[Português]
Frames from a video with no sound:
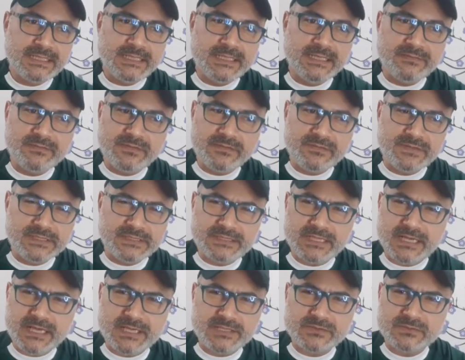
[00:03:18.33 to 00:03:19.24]
E foi
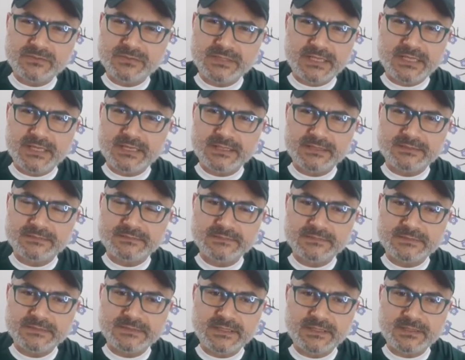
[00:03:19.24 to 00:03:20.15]
fantástico, cara.
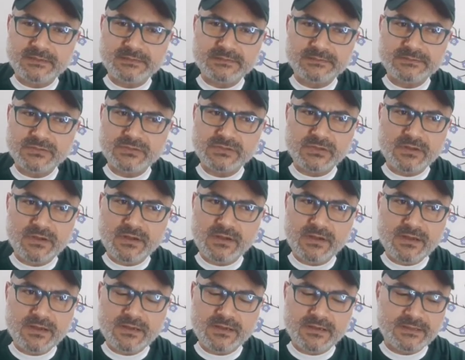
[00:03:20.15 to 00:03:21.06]
Então,
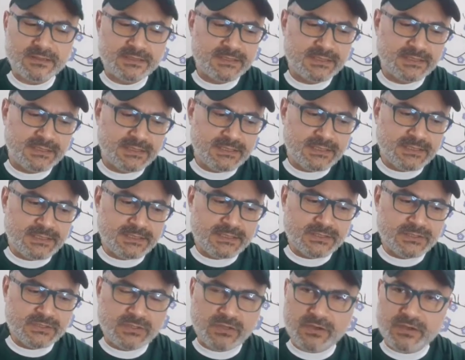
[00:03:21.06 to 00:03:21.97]
só
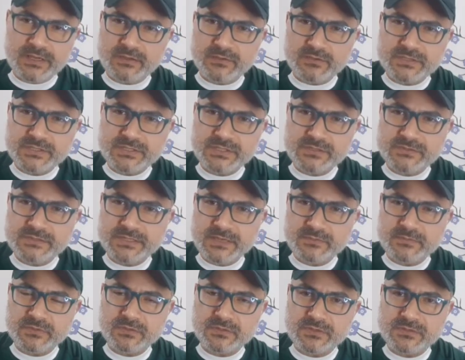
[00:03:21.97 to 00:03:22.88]
só elogios aí
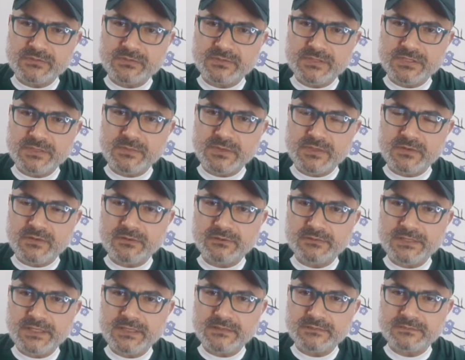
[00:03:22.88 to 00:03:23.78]
pro nosso time
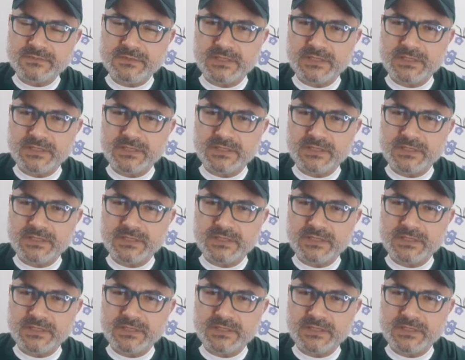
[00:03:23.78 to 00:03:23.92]
ontem.